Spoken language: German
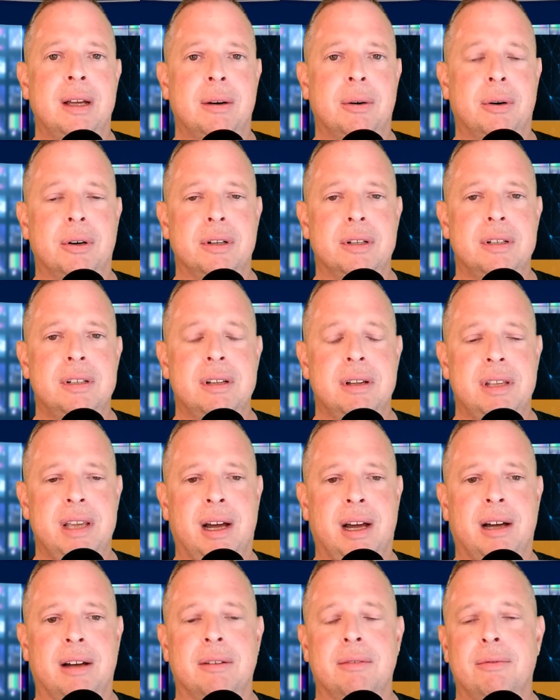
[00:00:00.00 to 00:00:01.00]
Und
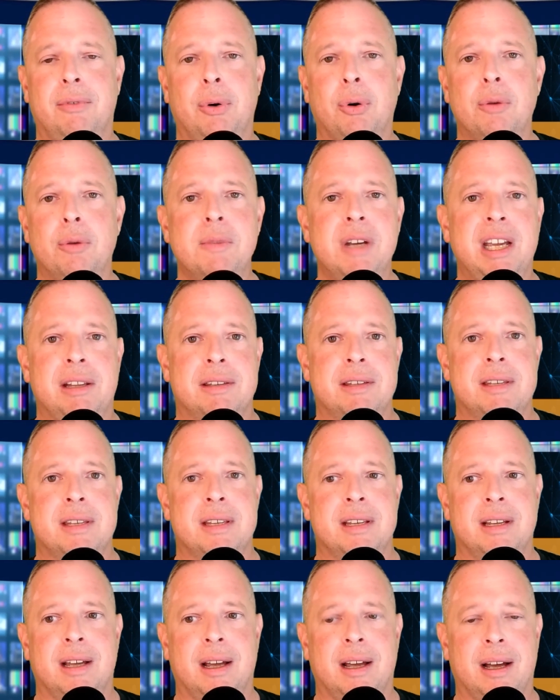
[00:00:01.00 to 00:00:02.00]
ja, worum
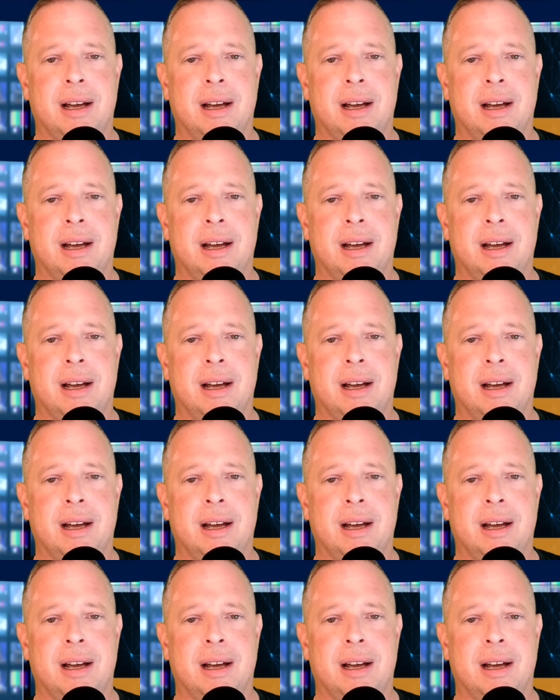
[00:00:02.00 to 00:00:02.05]
geht's?